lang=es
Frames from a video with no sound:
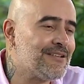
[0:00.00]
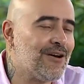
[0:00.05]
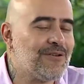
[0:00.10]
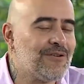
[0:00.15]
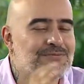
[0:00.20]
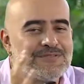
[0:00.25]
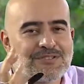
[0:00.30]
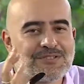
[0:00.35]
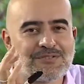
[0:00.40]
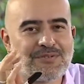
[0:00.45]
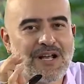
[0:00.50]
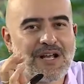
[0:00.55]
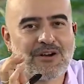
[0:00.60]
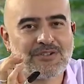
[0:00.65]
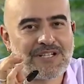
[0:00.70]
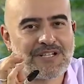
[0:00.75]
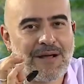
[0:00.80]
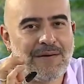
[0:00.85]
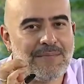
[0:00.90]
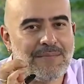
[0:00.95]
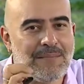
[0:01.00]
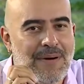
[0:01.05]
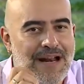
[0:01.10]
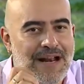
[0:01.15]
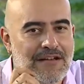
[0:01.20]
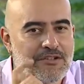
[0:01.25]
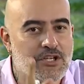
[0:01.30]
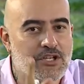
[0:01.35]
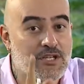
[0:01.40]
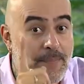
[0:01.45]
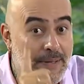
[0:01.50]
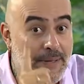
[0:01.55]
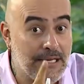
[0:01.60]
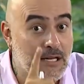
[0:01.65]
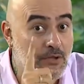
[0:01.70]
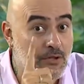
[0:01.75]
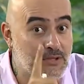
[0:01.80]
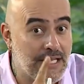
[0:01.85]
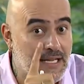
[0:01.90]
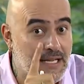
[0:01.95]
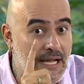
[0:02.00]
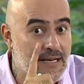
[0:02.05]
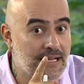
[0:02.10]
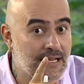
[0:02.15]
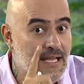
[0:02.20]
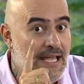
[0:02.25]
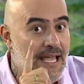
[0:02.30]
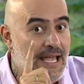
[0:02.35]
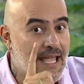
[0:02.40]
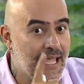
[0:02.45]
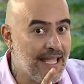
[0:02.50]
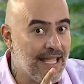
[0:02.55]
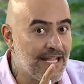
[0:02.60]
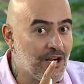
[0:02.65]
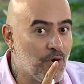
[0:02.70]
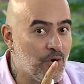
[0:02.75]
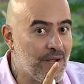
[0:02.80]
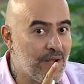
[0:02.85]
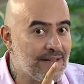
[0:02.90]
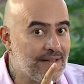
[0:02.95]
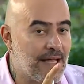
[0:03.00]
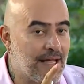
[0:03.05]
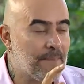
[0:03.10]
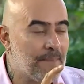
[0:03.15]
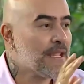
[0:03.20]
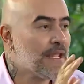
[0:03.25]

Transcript: No, es una cosa maravillosa para que lo tengan en cuenta.